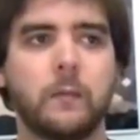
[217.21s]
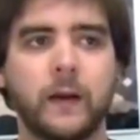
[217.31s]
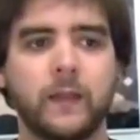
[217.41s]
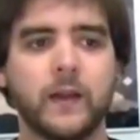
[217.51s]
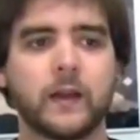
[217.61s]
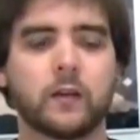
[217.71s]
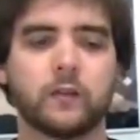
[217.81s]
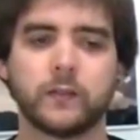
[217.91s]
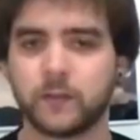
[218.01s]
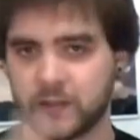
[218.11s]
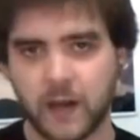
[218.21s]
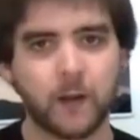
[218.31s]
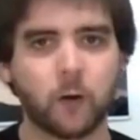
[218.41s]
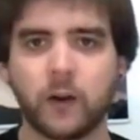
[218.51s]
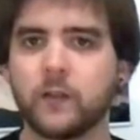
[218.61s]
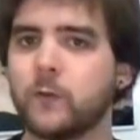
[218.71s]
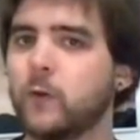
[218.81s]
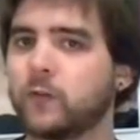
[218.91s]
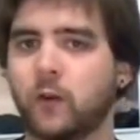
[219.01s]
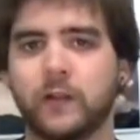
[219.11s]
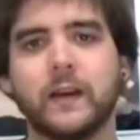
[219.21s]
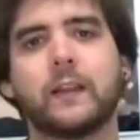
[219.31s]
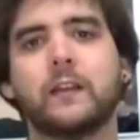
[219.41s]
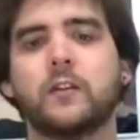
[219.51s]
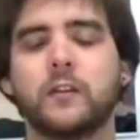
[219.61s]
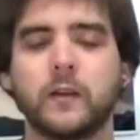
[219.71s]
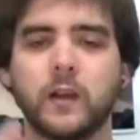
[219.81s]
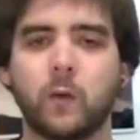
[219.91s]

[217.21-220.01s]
el verde sale corriendo en una sola dirección